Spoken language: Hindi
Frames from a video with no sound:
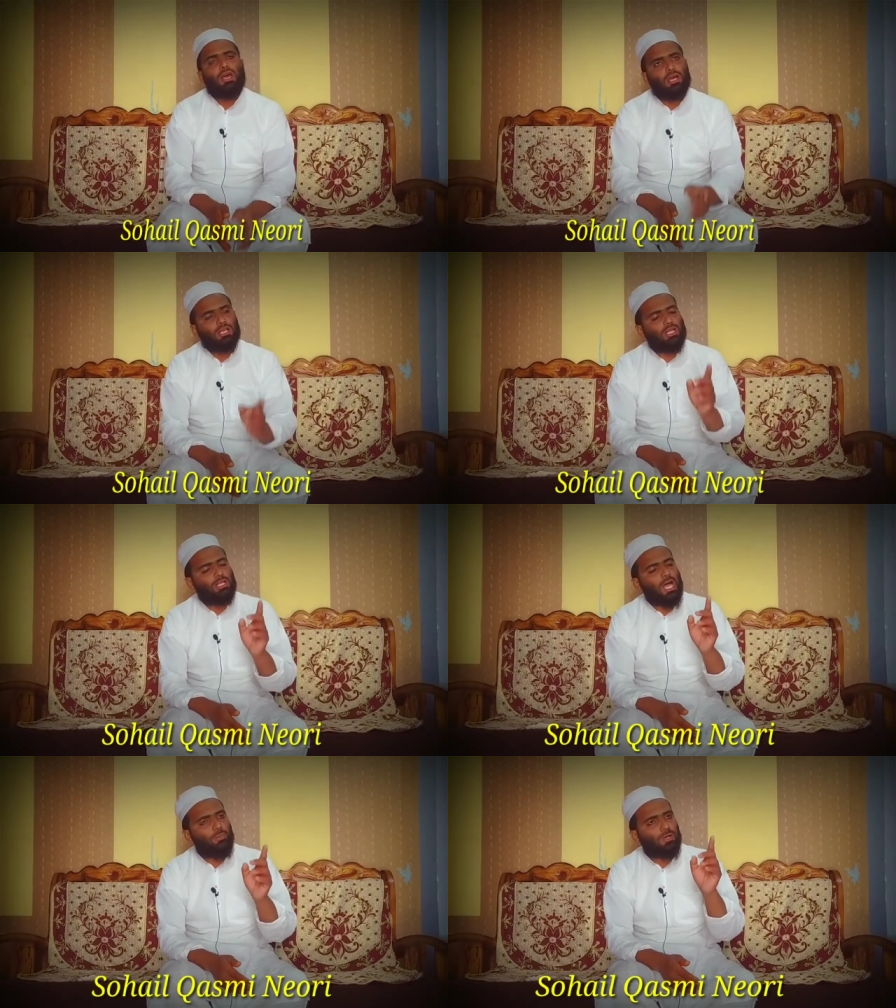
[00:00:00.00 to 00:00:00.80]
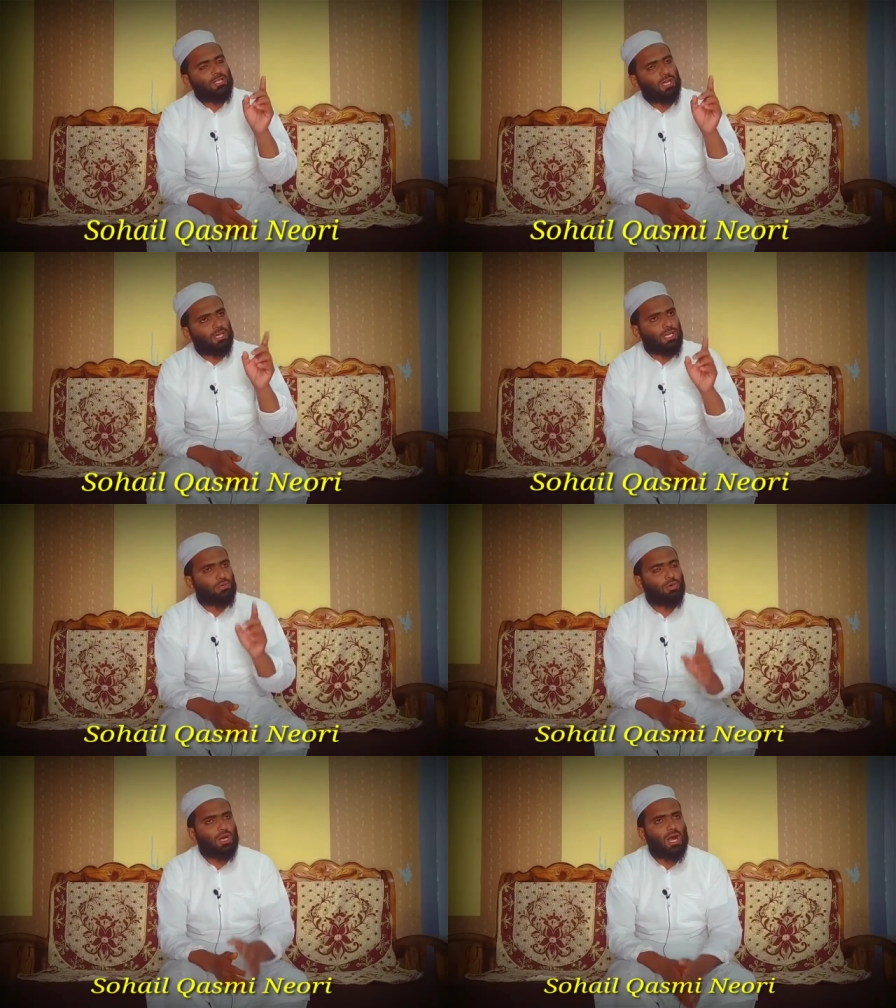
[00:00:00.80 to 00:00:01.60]
अगर अल्लाह पर यकीन
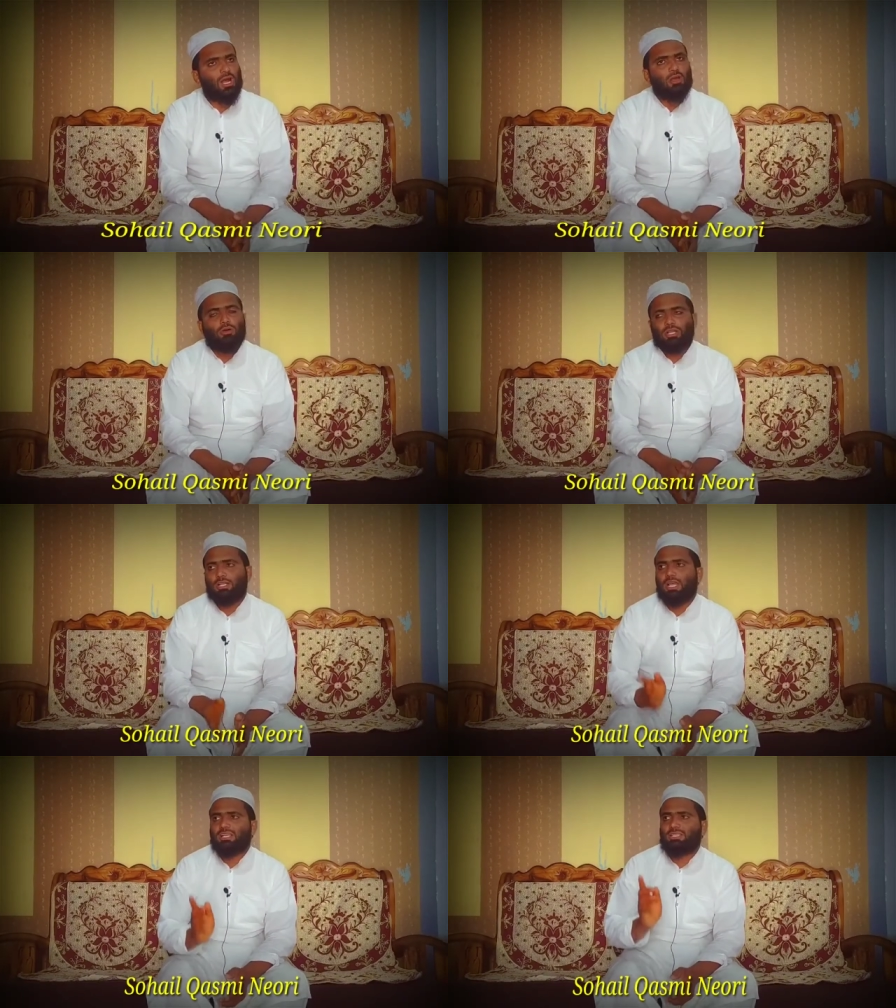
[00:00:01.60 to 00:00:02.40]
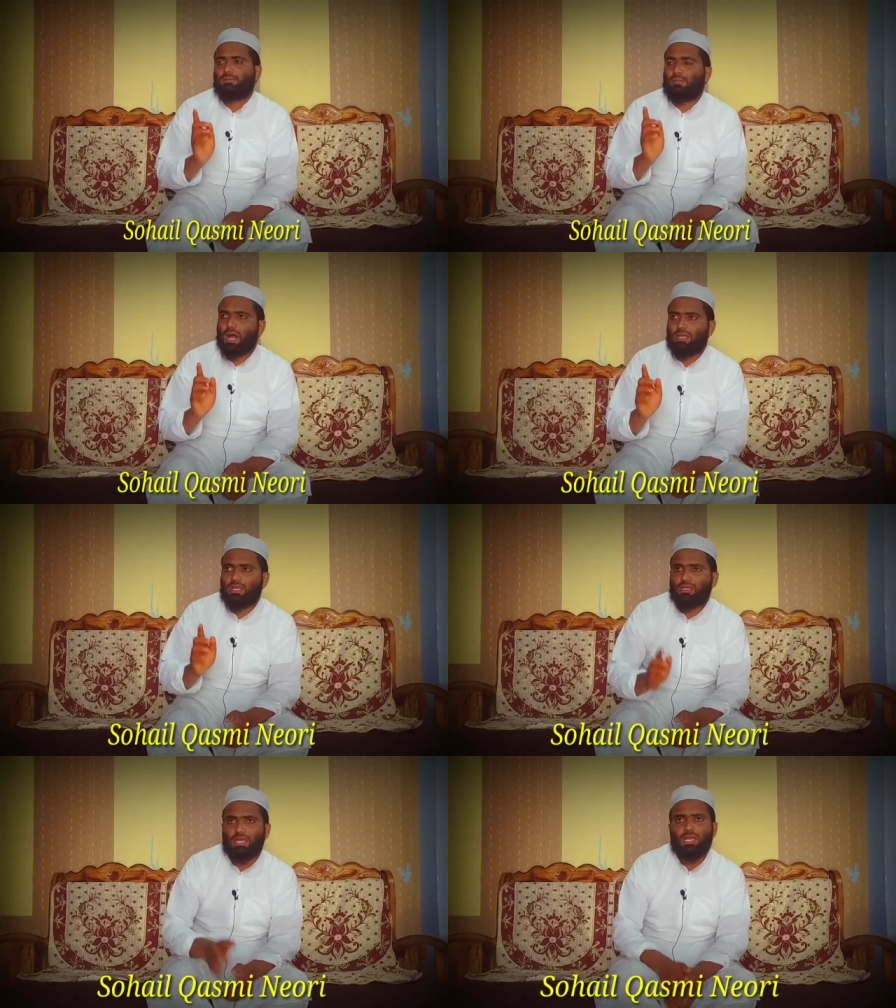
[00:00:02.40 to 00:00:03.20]
होगा और अल्लाह से
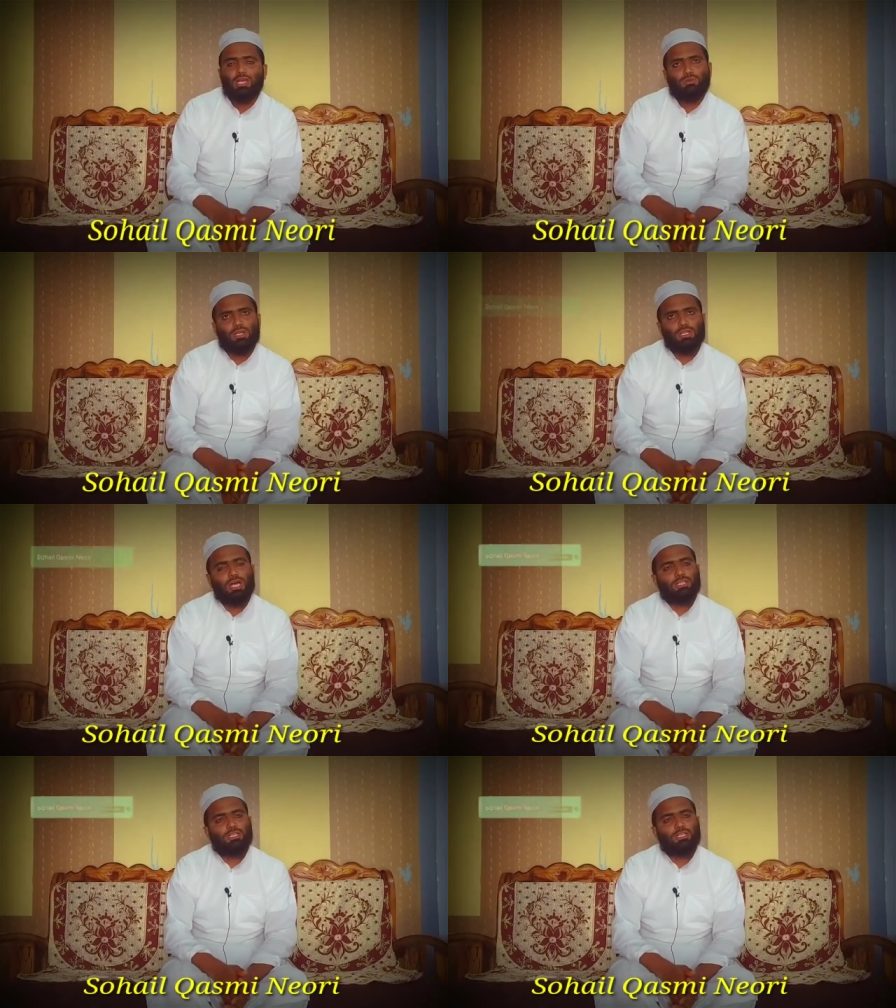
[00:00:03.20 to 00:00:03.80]
मांगेंगे तो अल्लाह